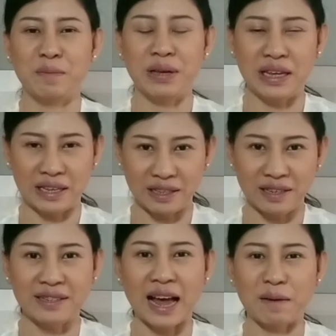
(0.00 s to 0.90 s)
มีถึ
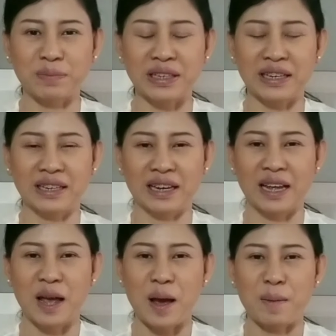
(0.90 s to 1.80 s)
ง3สีเลย
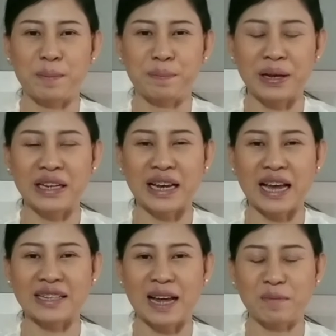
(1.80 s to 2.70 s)
เป็นยังไง
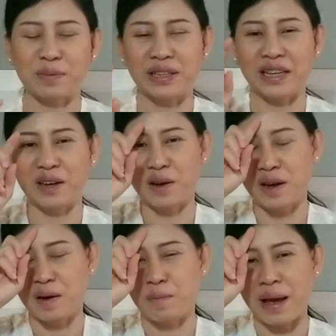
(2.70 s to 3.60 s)
3สี
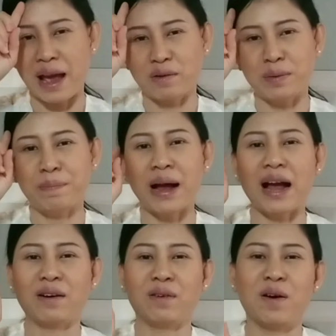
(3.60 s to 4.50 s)
แมวหรือเป
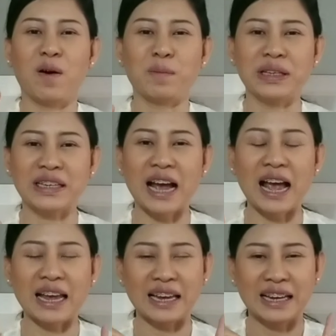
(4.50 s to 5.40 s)
ล่าไม่ใช่
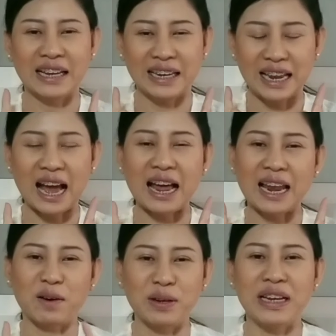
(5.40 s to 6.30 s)
หน้า
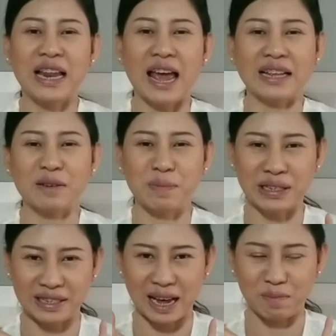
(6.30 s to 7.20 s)
เรานี่แหละจะเป็
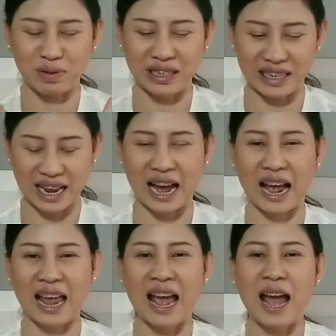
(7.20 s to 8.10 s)
น3สีได้
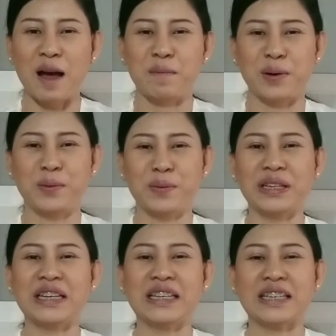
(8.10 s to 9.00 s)
มาดูวิ
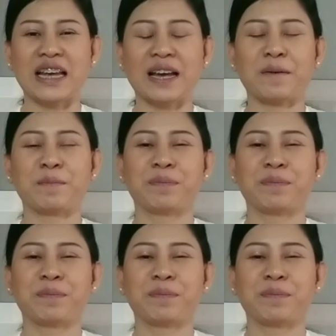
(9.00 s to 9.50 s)
ธีเช็ค